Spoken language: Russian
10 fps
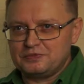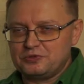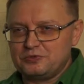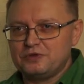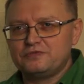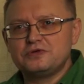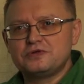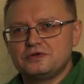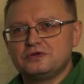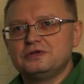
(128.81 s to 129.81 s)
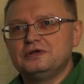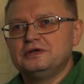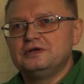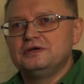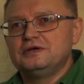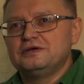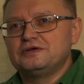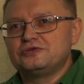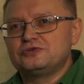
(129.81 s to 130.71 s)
Потом я выяснил, э,